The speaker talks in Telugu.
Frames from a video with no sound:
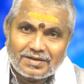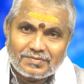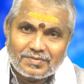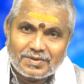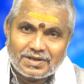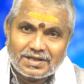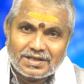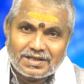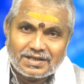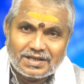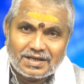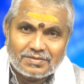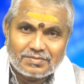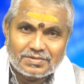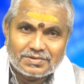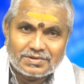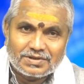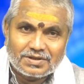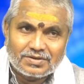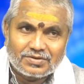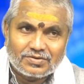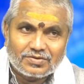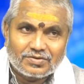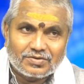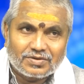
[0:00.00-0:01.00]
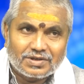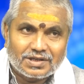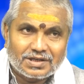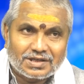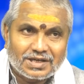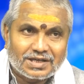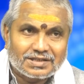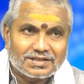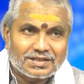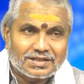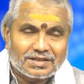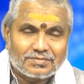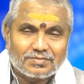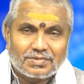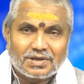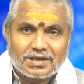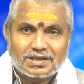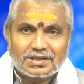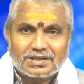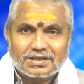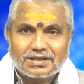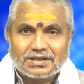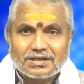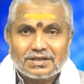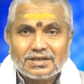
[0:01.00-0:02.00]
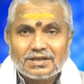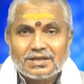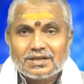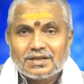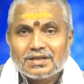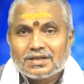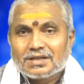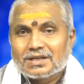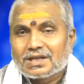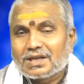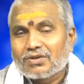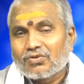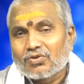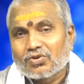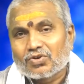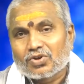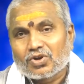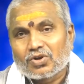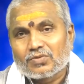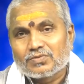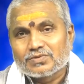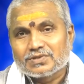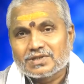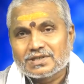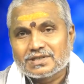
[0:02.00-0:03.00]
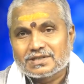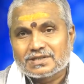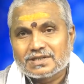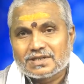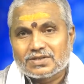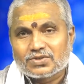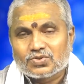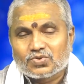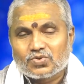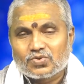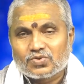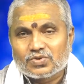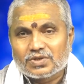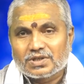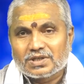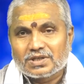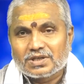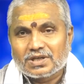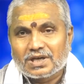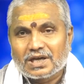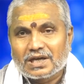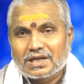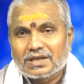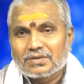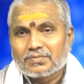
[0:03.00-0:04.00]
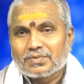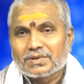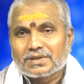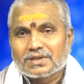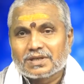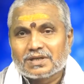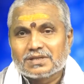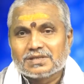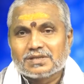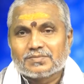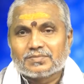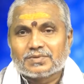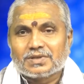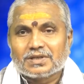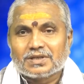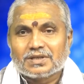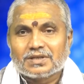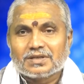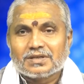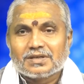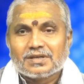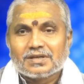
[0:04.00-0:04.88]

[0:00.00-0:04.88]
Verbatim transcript: మరి ఈ నేపథ్యంలో ఇట్లాంటి సందర్భాలకి నవగ్రహం చేసి చేసుకోండి అని పెద్దలు చెప్తే